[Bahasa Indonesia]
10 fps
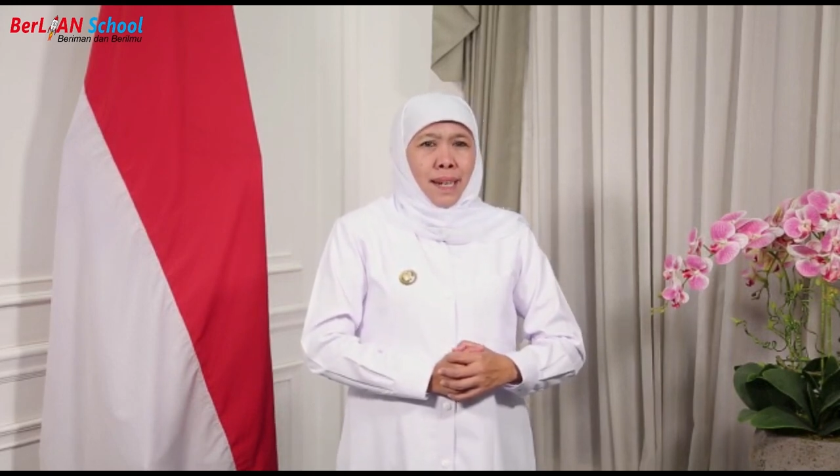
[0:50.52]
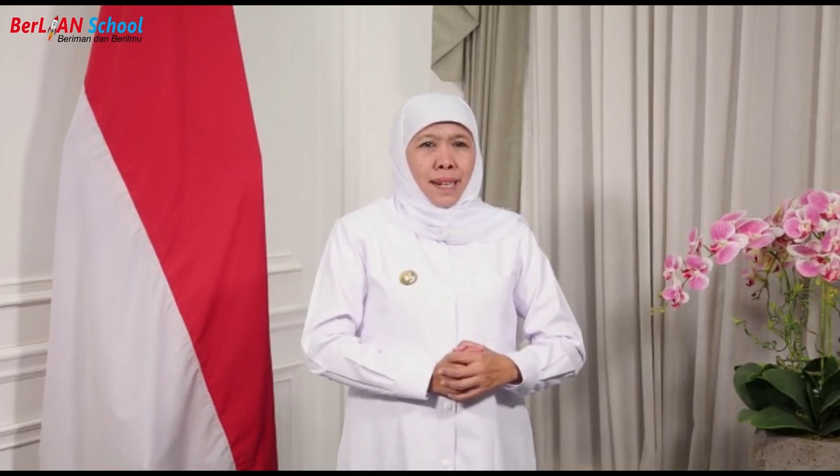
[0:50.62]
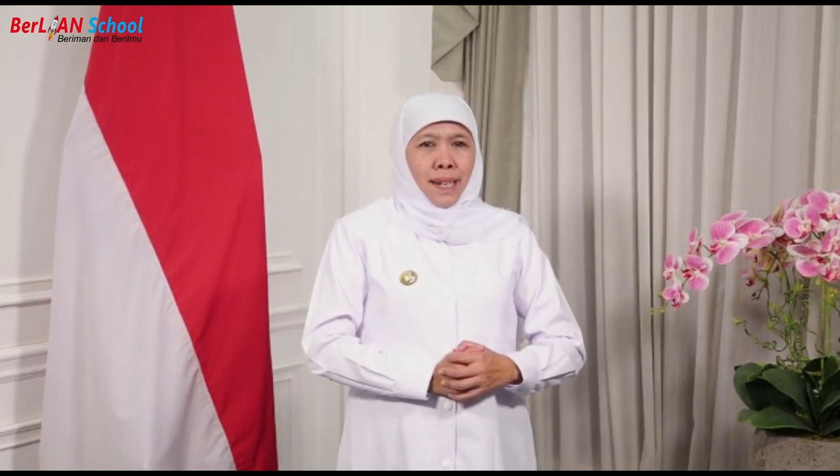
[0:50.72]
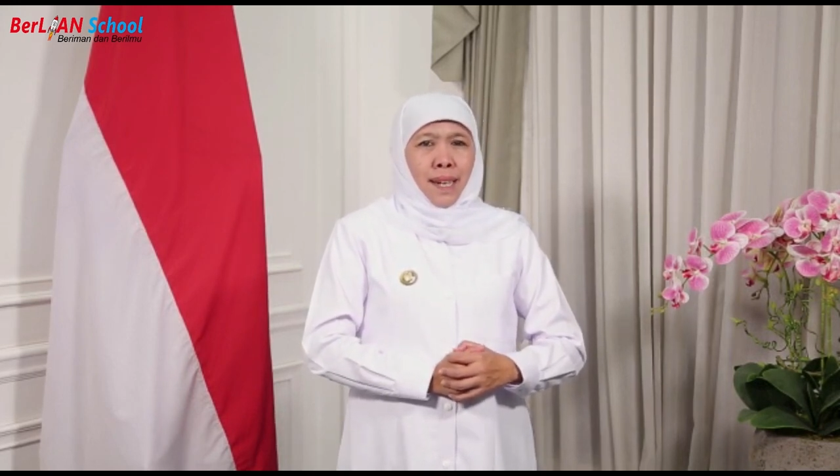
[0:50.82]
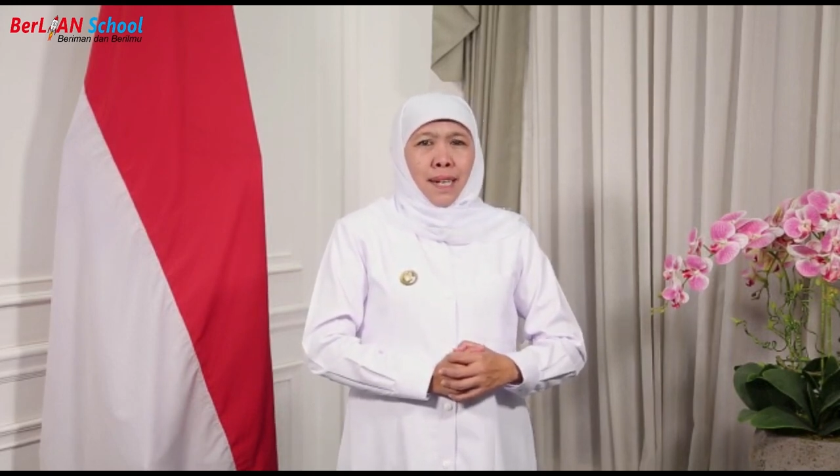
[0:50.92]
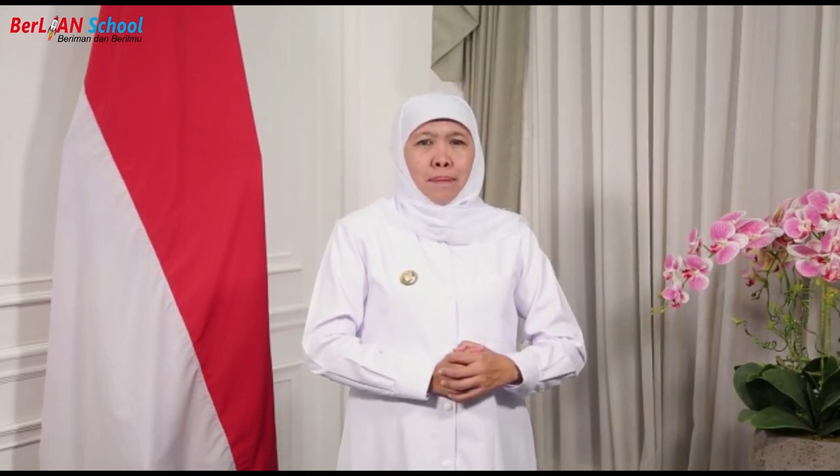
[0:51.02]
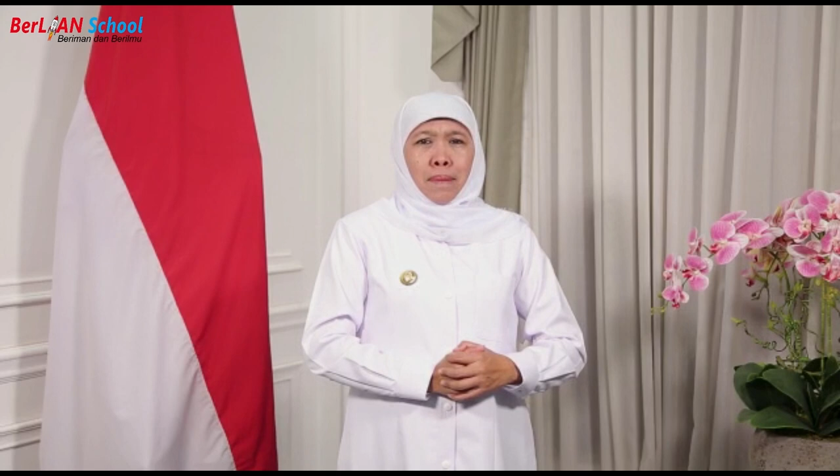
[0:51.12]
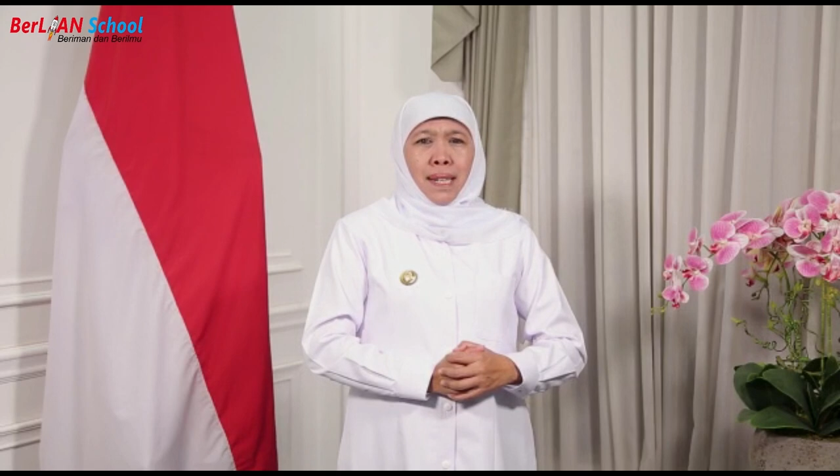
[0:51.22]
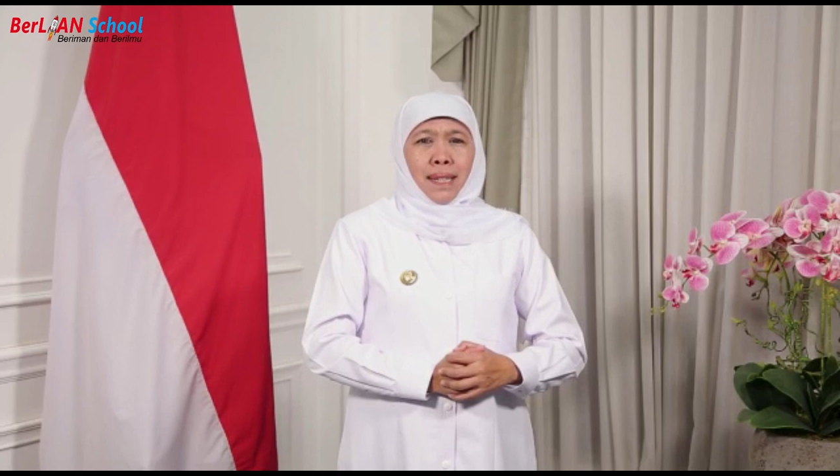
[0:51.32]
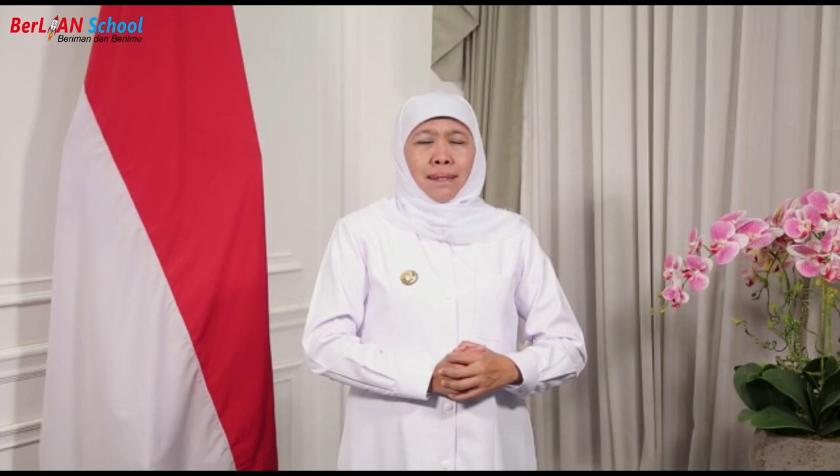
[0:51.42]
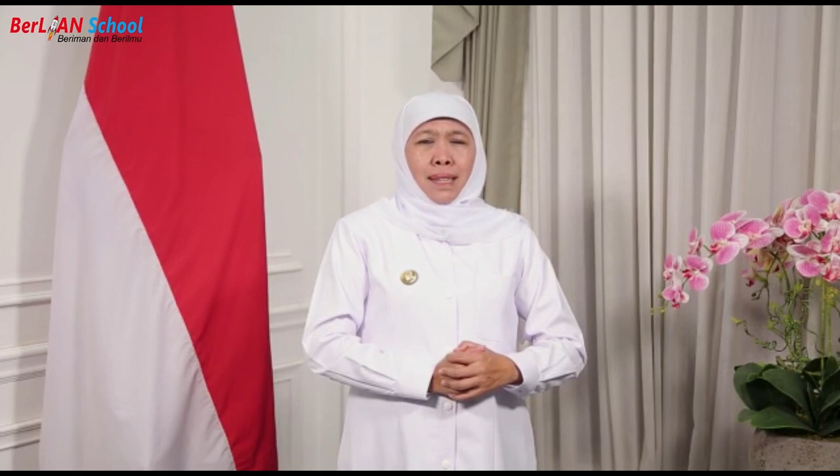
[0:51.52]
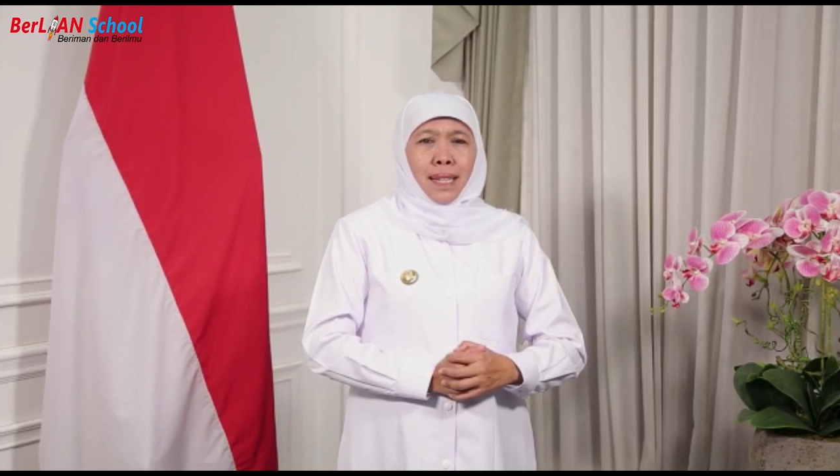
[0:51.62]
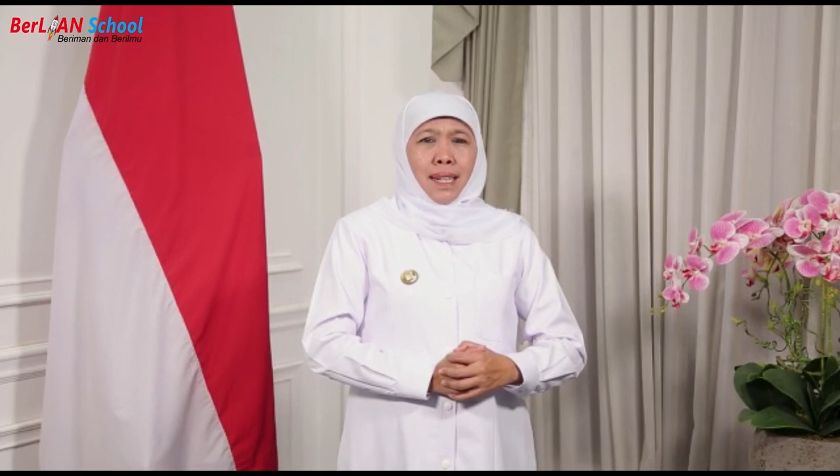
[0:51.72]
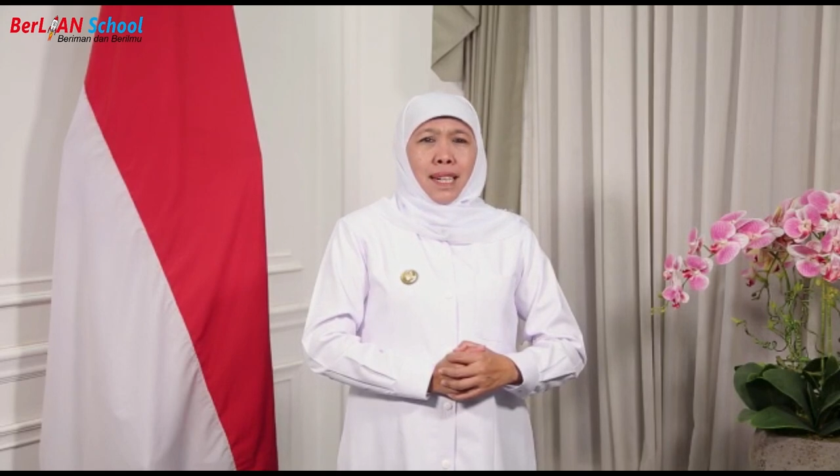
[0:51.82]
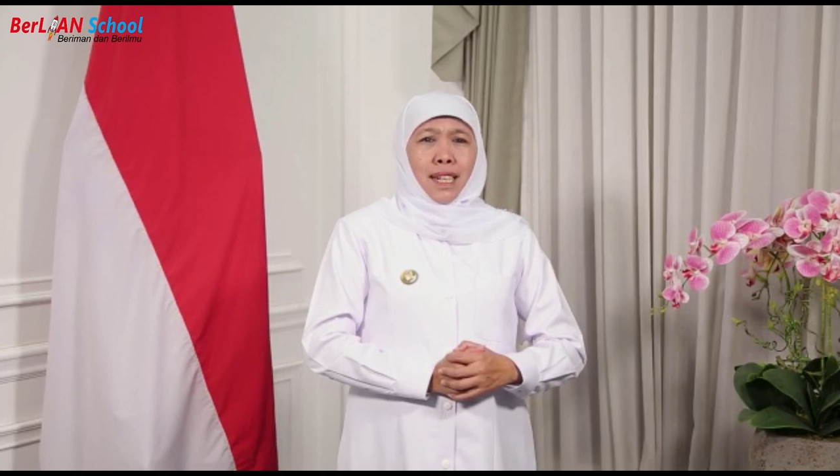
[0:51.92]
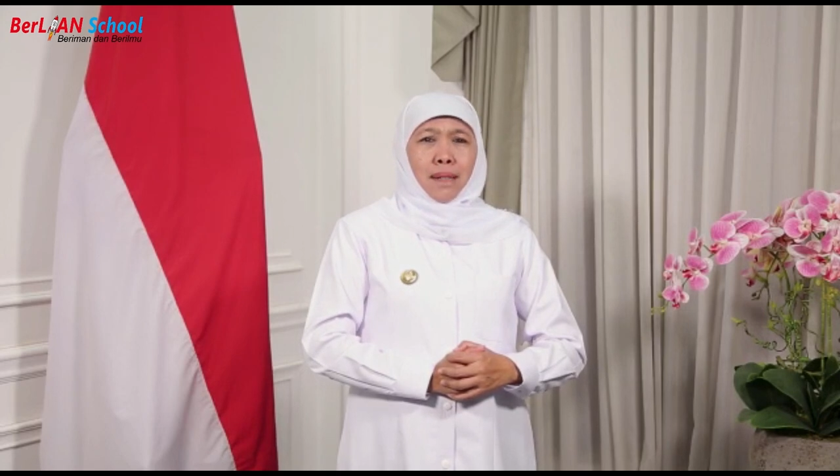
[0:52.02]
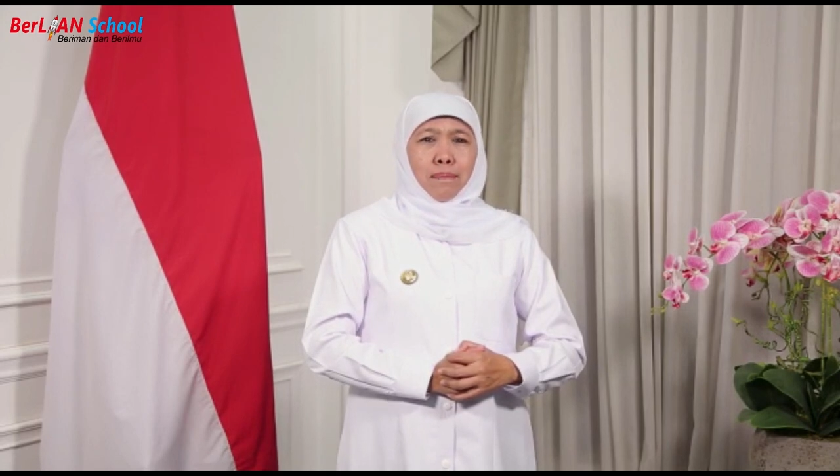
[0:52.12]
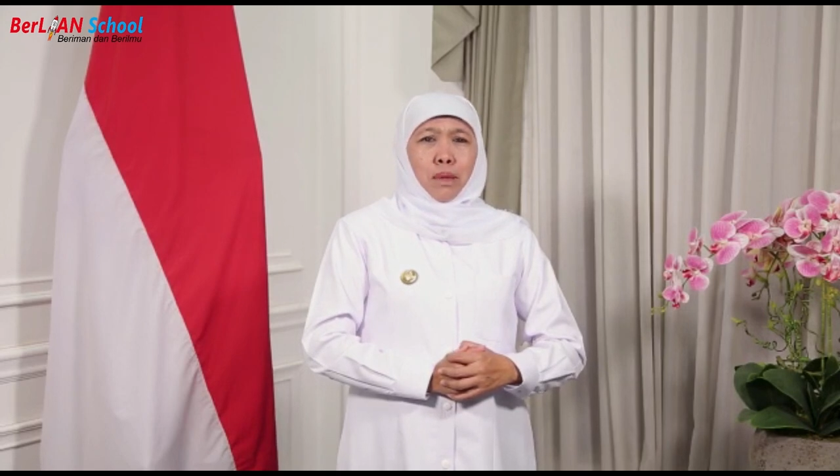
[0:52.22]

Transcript: akan mengantarkan